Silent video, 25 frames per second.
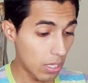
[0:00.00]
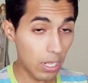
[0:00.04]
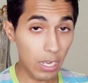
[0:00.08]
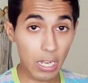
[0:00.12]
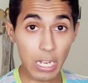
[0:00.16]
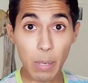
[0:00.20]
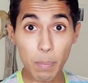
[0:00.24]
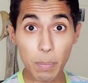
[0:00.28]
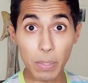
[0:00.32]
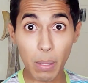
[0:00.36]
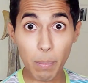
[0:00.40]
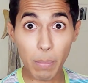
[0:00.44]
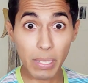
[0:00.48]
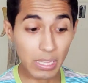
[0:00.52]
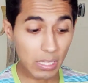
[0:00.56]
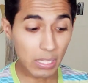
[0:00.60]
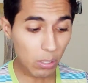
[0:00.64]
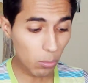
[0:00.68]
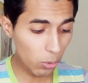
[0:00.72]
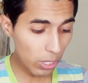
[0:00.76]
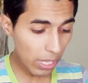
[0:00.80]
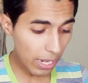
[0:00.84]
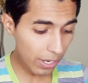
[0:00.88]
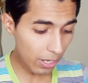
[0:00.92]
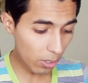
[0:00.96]
Rápidamente
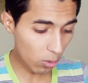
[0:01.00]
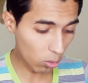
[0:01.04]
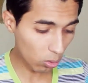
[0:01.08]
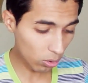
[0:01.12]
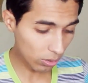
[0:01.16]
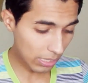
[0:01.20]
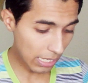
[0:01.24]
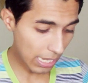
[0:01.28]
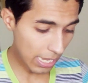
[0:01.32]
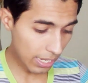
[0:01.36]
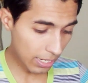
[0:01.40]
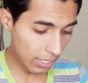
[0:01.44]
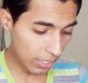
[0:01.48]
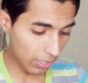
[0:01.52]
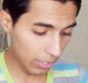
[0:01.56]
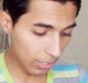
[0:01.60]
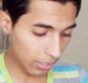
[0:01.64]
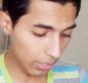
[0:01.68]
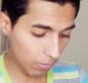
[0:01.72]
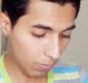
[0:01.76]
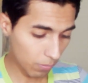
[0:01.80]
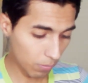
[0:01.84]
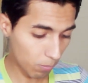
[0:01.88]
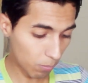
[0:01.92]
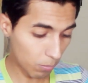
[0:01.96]
voy a recortar
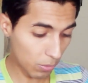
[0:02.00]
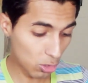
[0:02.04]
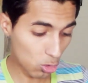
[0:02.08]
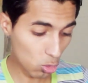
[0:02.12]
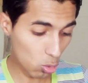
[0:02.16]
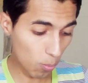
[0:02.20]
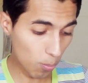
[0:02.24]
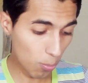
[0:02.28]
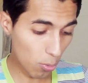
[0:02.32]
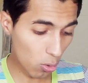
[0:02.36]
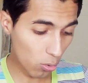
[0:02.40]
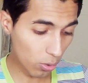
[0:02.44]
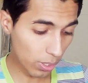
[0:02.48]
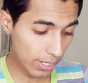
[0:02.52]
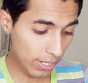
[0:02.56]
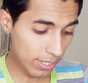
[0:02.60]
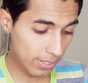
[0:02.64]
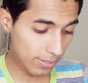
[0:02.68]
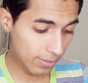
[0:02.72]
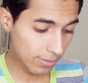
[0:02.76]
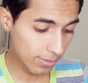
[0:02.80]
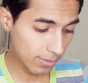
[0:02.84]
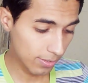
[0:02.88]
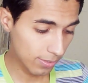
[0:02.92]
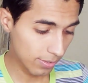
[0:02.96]
mis
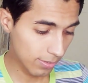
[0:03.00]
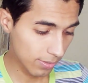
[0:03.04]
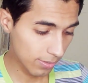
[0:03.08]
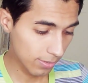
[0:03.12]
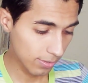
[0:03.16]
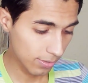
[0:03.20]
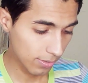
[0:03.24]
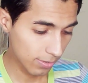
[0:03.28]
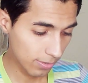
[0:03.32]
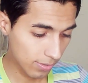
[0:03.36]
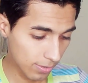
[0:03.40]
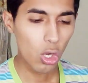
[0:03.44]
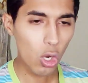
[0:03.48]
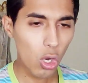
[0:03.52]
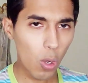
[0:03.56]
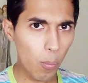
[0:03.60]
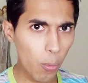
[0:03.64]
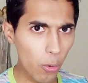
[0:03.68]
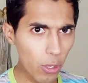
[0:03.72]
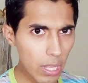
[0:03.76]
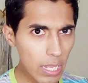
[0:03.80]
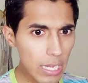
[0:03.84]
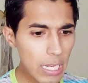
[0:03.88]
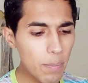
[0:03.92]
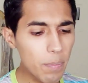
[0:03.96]
cupones lo
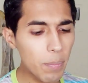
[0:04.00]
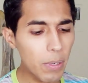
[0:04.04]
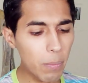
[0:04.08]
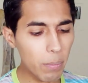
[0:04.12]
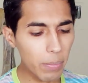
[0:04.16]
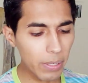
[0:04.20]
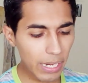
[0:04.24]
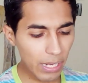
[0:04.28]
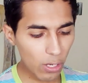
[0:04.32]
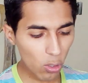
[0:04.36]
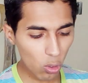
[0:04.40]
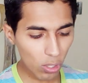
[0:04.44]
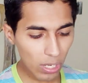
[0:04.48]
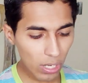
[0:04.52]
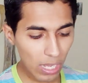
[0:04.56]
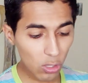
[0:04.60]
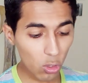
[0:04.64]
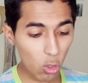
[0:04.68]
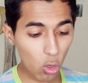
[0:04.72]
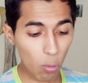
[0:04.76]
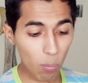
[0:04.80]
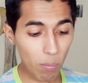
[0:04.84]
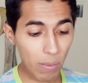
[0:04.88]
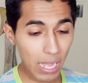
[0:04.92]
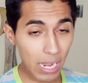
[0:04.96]
pueden imprimir en hoja
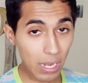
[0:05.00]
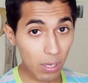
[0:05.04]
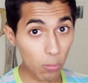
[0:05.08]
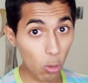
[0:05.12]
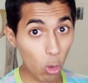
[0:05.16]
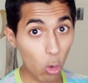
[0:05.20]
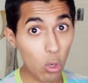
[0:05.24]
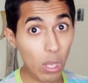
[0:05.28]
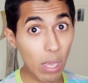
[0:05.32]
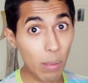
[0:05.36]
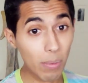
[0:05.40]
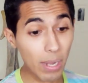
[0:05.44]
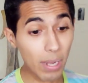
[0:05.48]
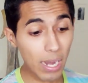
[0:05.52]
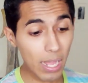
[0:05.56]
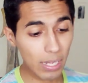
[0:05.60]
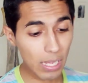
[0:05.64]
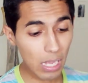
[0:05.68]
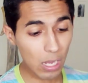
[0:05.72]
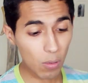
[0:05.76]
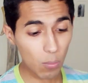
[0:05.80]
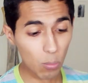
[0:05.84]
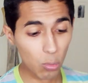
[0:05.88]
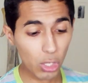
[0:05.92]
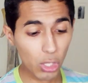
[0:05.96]
normal, hoja
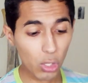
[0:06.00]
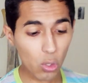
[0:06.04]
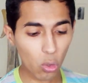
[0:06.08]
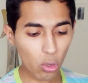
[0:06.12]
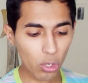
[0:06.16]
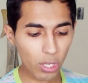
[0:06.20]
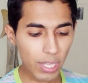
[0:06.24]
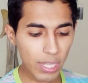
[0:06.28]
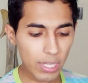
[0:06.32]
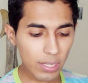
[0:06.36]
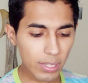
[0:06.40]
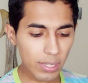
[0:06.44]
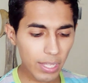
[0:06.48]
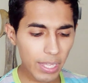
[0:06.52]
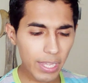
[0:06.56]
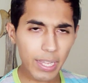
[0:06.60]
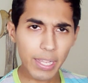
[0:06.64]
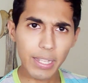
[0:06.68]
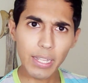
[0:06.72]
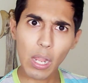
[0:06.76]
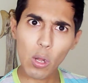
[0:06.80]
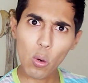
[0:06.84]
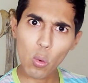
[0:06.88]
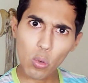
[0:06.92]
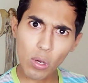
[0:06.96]
blanca común y corriente,
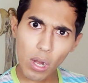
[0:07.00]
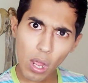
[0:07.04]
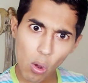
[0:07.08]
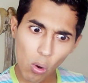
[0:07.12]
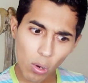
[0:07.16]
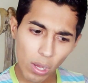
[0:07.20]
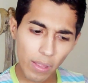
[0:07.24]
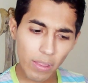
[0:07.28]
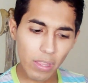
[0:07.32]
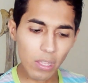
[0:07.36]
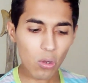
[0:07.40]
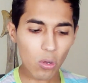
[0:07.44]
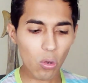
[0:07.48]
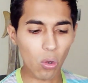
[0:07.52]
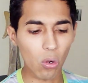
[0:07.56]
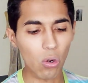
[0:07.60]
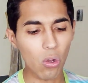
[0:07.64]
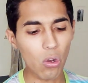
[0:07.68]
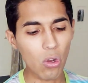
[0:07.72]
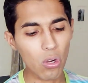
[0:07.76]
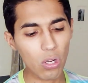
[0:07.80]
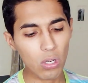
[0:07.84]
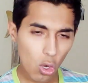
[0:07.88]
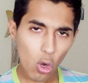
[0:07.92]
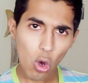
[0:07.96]
en alguna hoja de
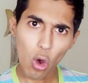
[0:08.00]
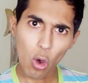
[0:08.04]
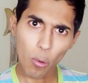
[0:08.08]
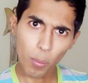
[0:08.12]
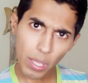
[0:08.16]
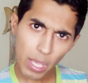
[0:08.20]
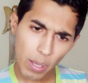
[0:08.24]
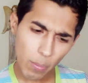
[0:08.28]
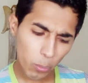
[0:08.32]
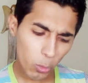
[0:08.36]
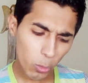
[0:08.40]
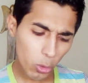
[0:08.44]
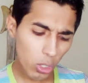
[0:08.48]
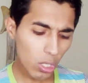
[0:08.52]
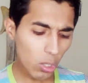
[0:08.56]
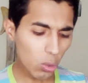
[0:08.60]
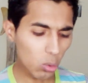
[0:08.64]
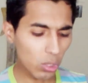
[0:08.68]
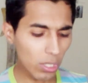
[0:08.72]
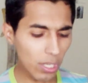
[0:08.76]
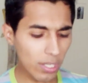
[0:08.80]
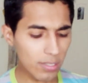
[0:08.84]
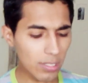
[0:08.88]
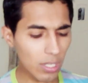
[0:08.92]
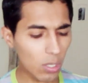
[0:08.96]
color, o bien pueden
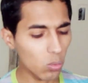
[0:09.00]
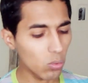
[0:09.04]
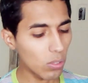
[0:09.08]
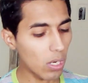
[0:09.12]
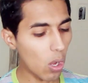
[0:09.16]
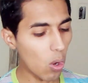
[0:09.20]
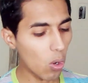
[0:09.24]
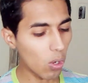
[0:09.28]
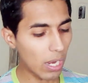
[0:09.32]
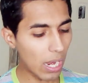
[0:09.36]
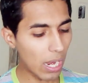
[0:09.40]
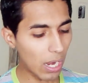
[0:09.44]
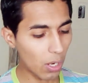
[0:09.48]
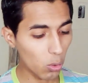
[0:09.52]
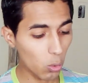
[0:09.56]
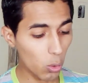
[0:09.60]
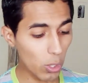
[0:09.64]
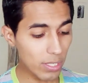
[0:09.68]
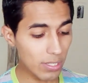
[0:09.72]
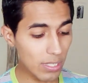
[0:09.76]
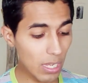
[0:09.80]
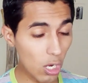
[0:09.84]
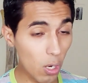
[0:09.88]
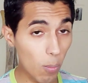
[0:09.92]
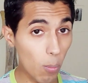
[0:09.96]
utilizar una hoja
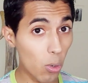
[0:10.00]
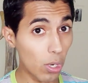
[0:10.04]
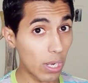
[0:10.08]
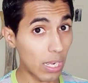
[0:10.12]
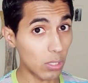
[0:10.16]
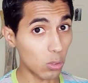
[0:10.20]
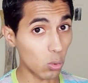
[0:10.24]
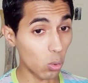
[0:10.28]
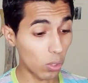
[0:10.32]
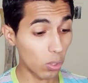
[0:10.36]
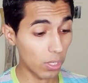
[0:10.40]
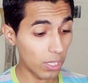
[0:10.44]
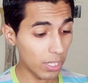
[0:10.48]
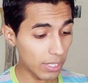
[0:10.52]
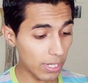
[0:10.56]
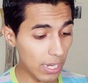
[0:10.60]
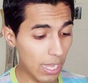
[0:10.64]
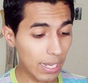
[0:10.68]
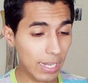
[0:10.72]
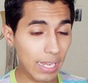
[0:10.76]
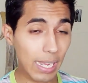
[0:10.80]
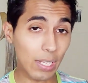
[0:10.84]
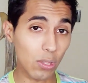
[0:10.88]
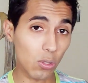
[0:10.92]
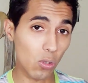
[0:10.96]
gruesa como
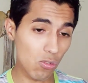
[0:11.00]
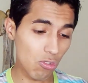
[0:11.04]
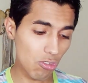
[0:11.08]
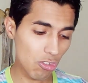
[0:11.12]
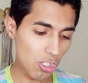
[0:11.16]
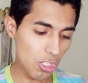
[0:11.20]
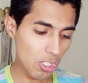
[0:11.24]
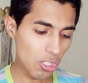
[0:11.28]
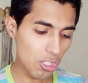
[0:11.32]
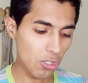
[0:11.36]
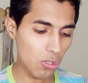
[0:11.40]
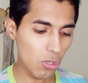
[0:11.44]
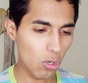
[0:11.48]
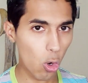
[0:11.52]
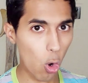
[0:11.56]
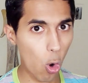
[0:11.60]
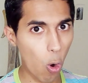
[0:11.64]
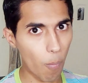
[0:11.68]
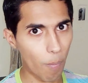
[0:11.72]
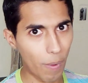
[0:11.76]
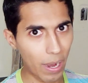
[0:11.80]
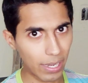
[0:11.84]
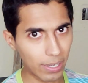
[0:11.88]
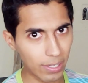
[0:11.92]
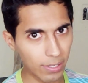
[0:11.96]
cartulina, cartoncillo,
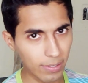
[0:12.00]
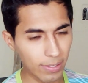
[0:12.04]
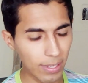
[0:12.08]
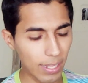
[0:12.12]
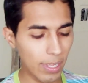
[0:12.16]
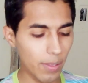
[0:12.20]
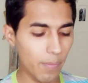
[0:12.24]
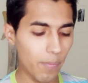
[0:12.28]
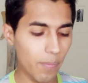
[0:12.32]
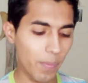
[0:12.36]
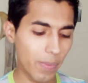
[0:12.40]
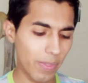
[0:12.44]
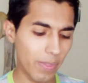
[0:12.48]
opalina,